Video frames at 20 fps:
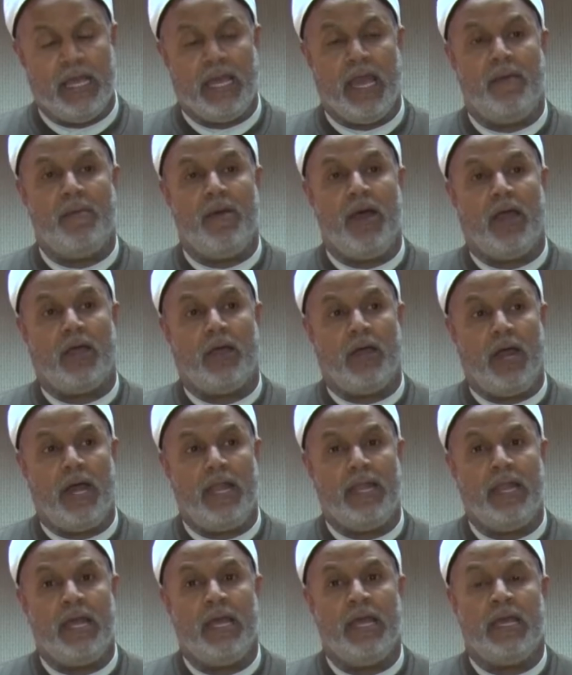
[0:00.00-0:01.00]
كما
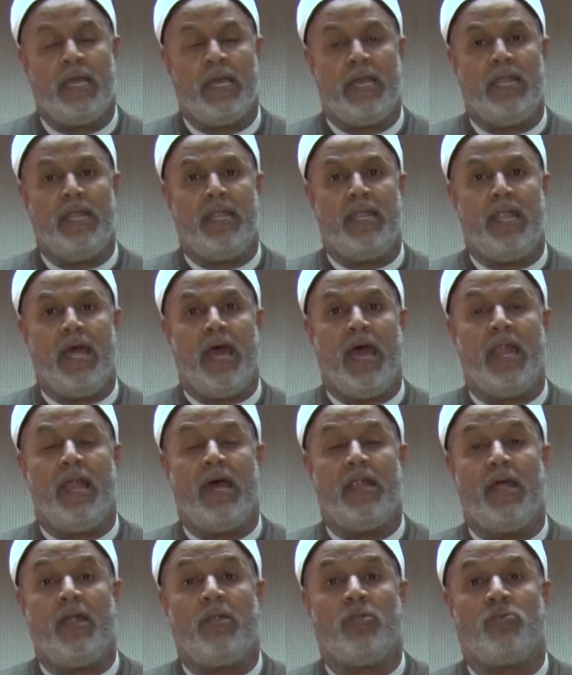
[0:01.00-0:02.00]
قال إنا
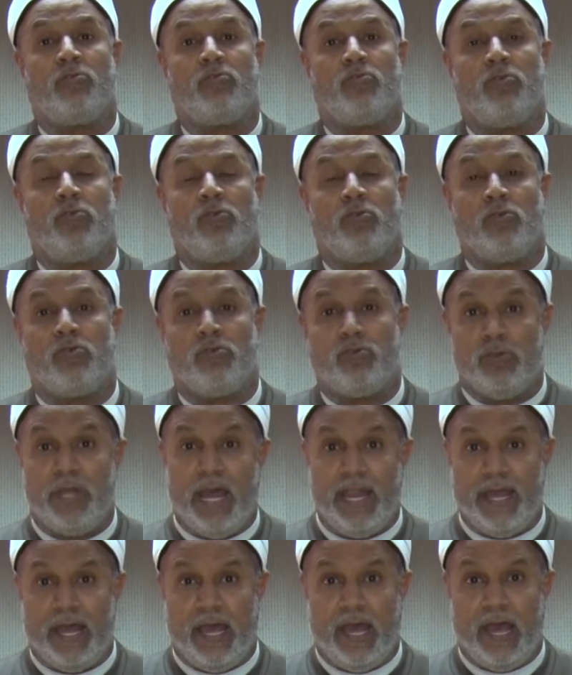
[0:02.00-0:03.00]
لننصر
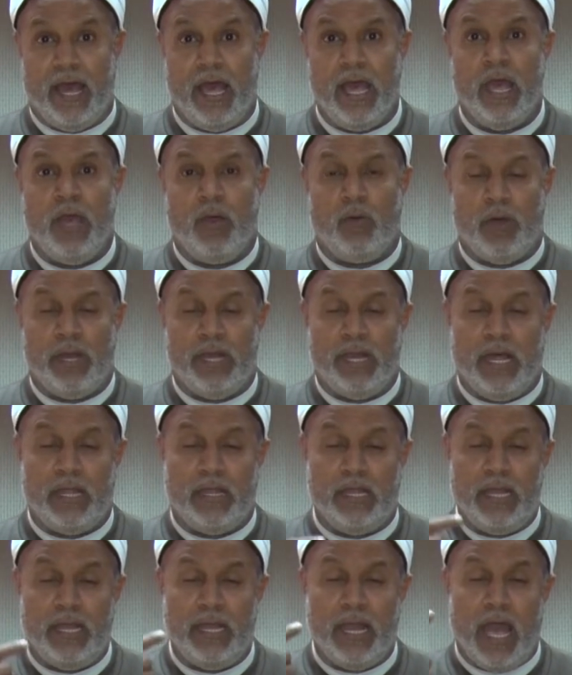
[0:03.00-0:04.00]
رسلنا
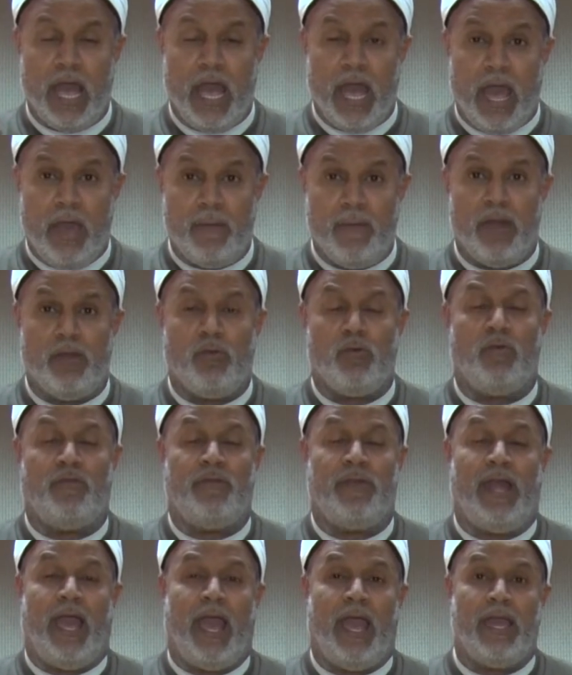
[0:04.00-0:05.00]
والذين آمنوا
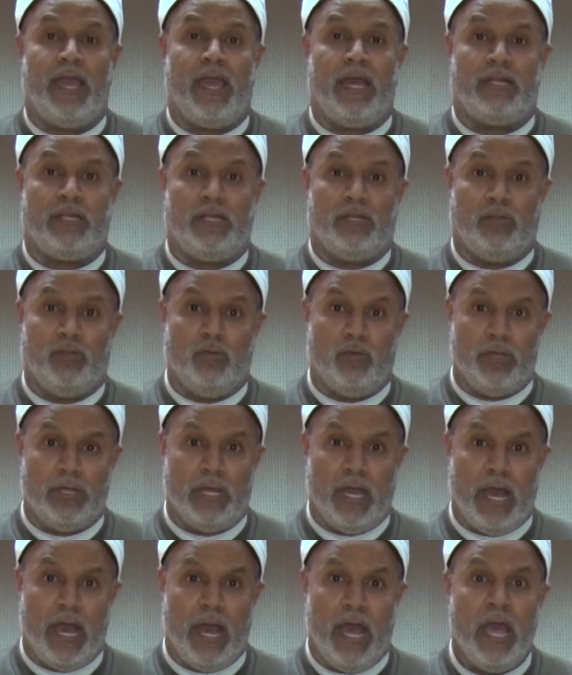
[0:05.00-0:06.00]
في الحياة
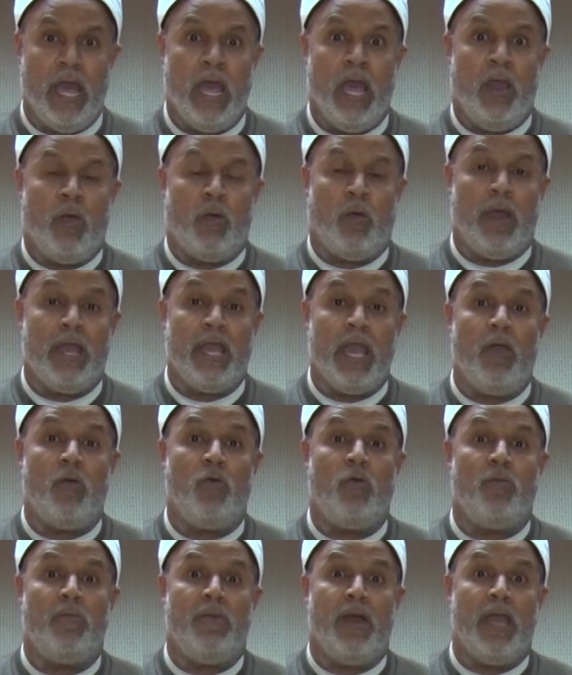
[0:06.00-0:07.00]
الدنيا
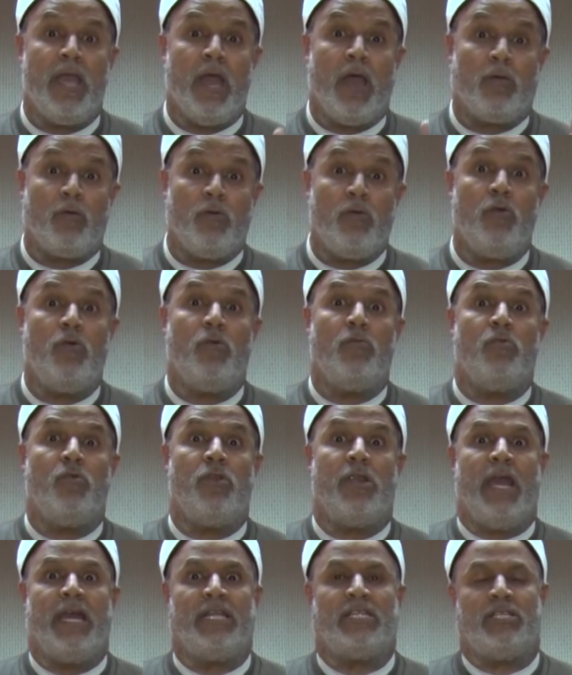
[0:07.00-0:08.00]
ويوم يقوم
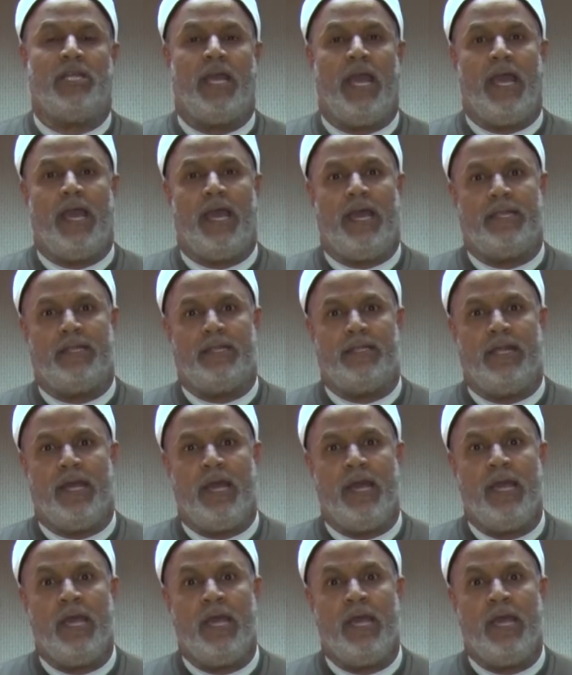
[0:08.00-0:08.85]
الأشهاد